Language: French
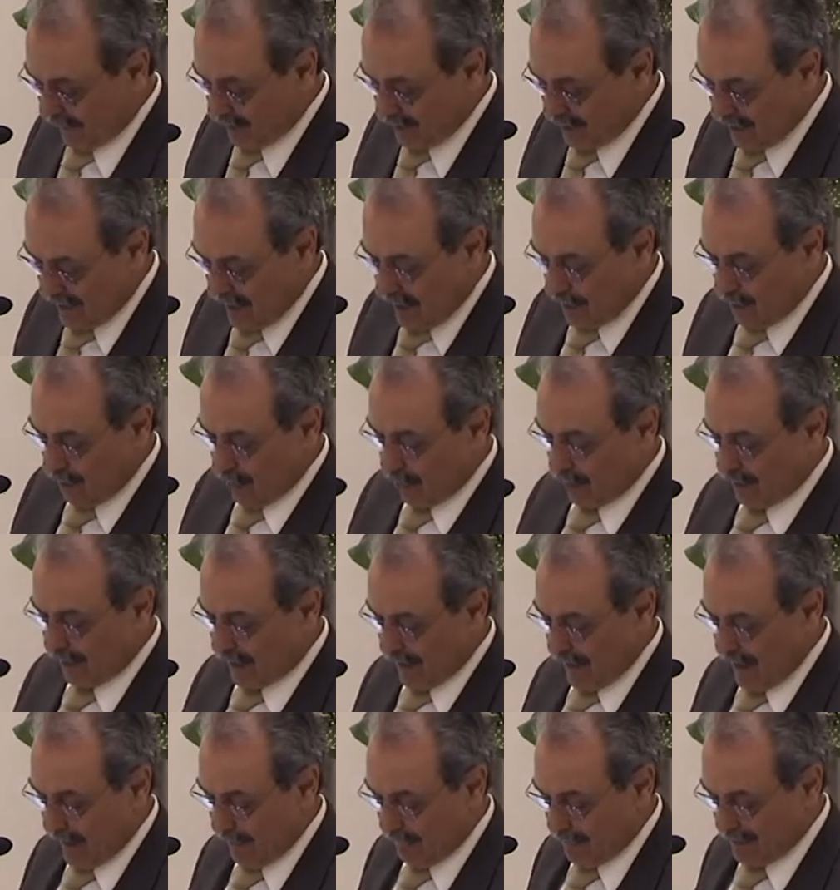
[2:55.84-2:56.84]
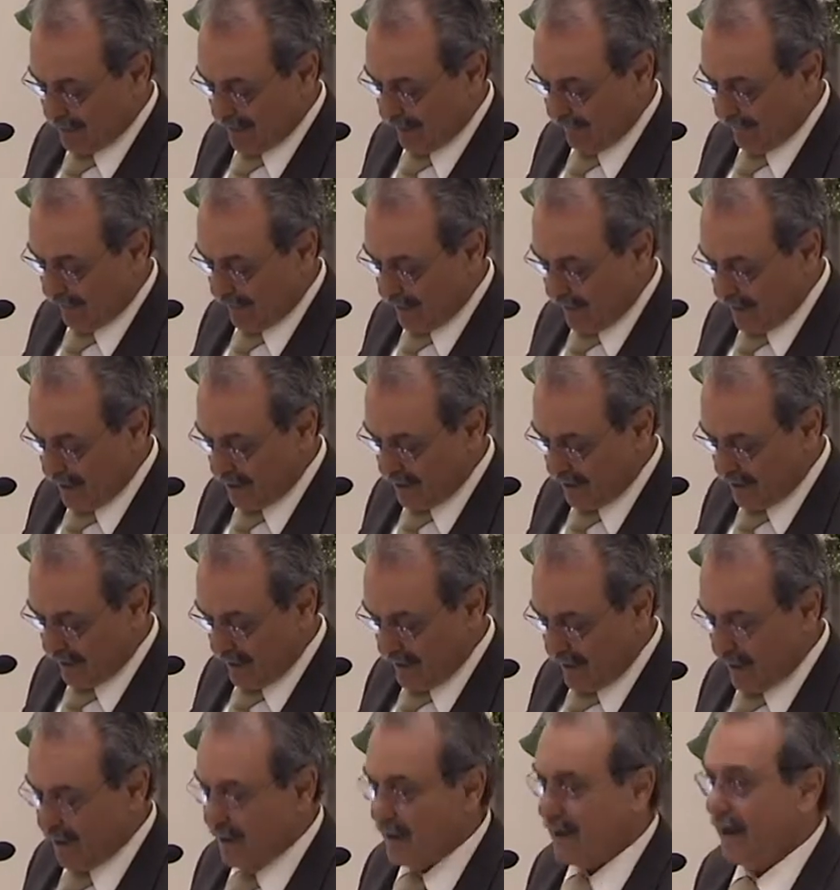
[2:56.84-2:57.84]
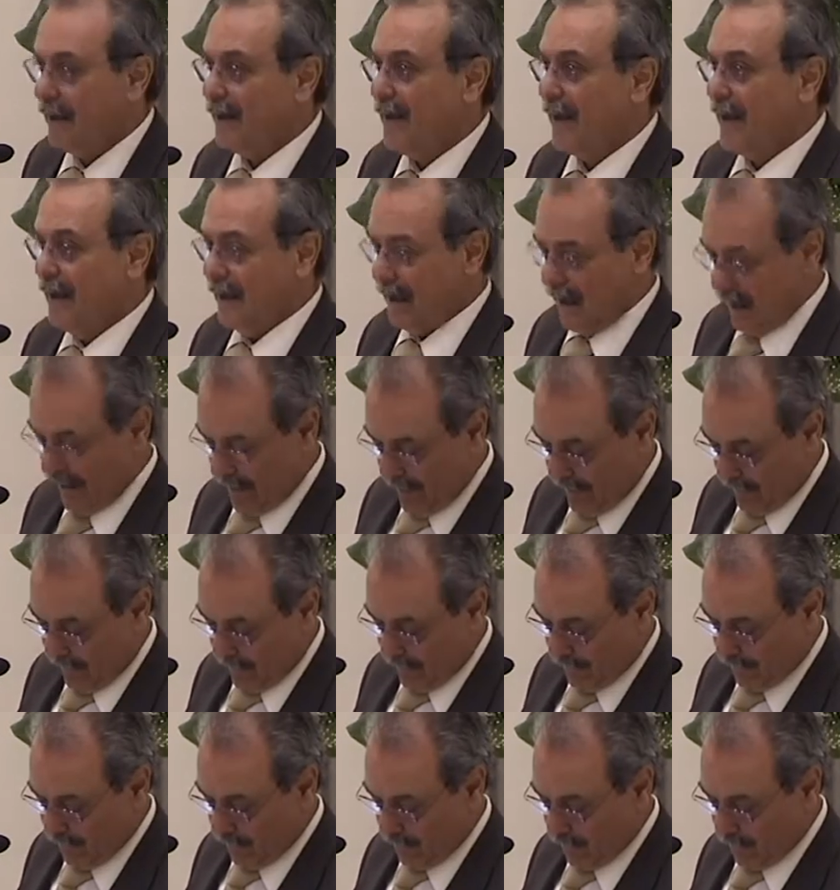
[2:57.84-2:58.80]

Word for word: Bon, après les épreuves qu'ils ont passées.